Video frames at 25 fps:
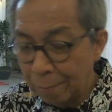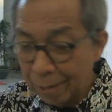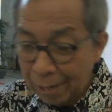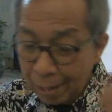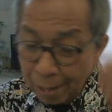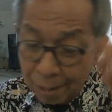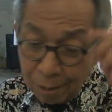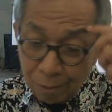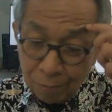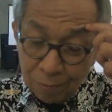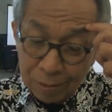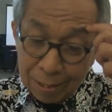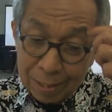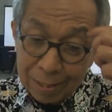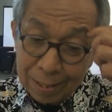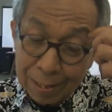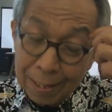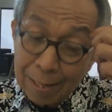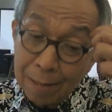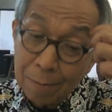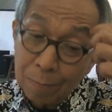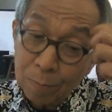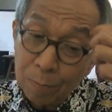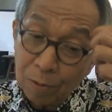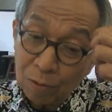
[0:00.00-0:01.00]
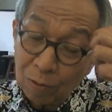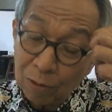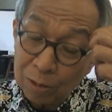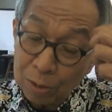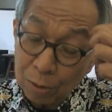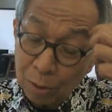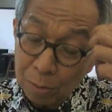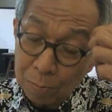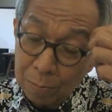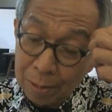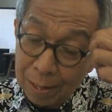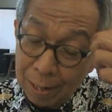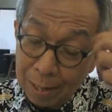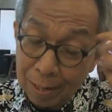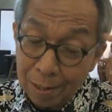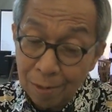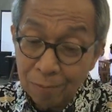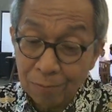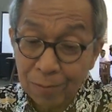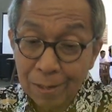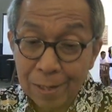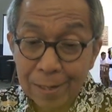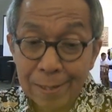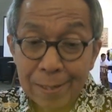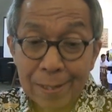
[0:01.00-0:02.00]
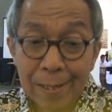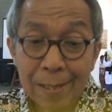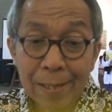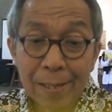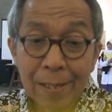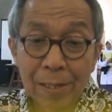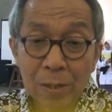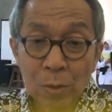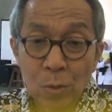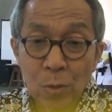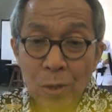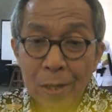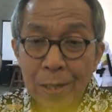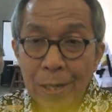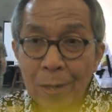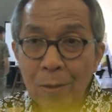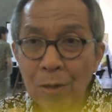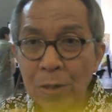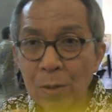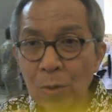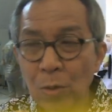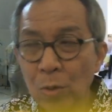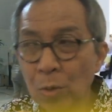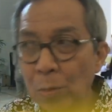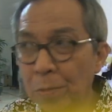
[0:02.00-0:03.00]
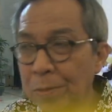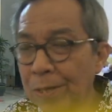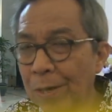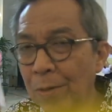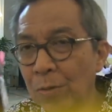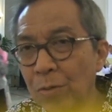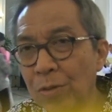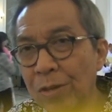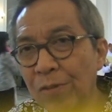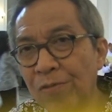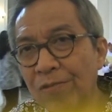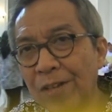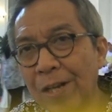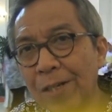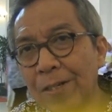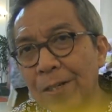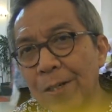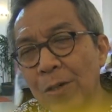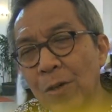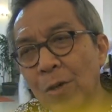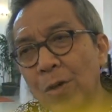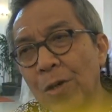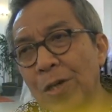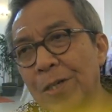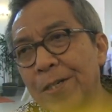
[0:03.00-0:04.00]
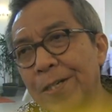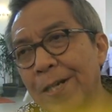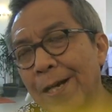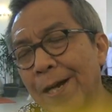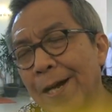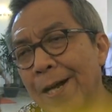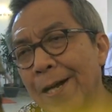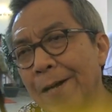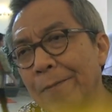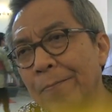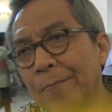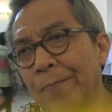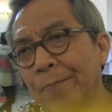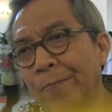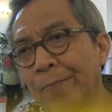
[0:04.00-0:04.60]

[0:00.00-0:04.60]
Bira Novandi, Profesor Bira Novandi, Ketua Dewan Guru Besar Universitas Indonesia.